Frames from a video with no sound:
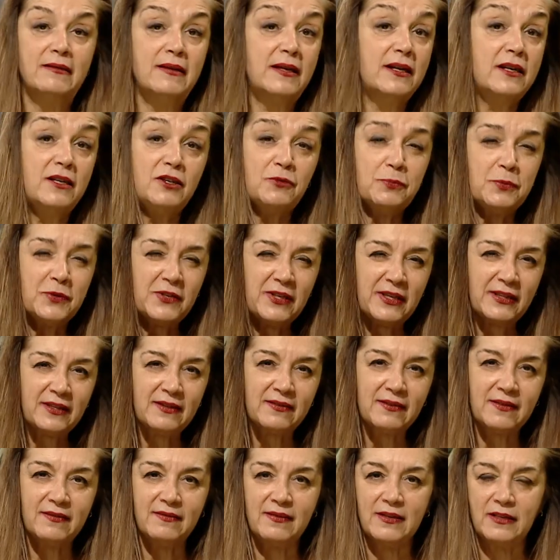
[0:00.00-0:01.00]
Si era
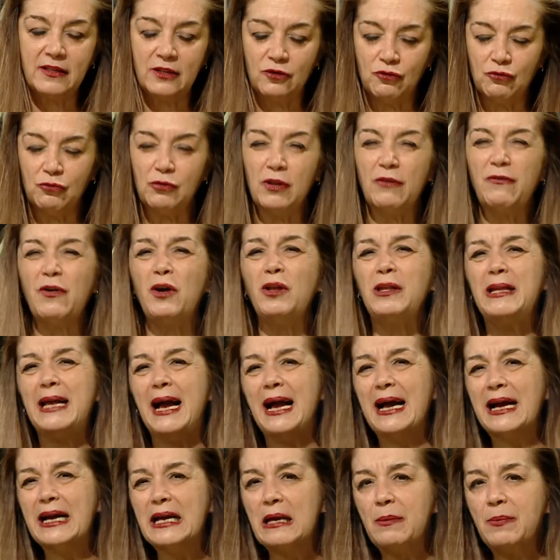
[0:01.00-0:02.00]
risposata senza nessuna
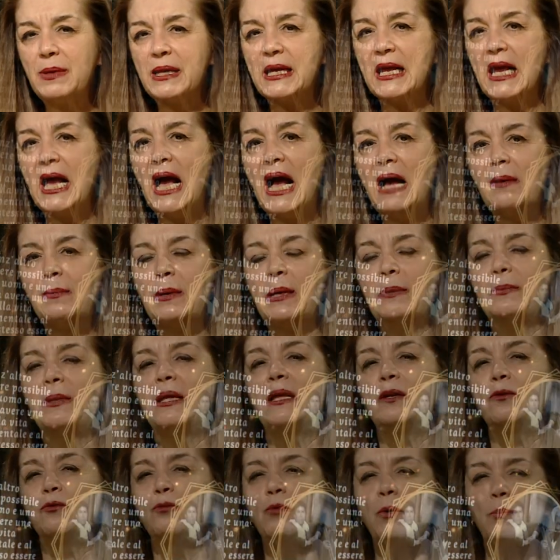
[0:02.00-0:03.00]
voglia, anche perché
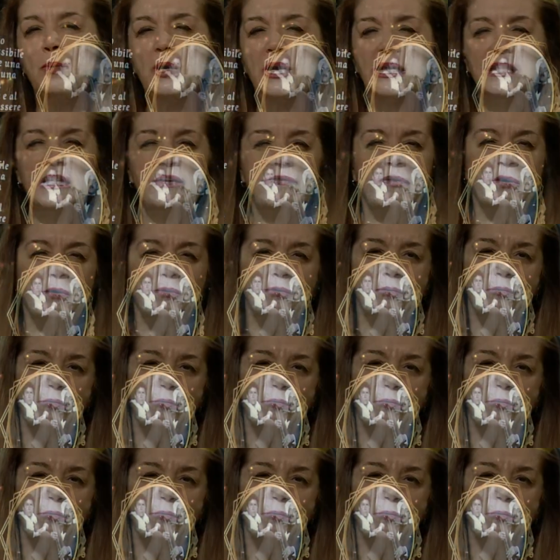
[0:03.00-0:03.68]
Abram era un uomo che andava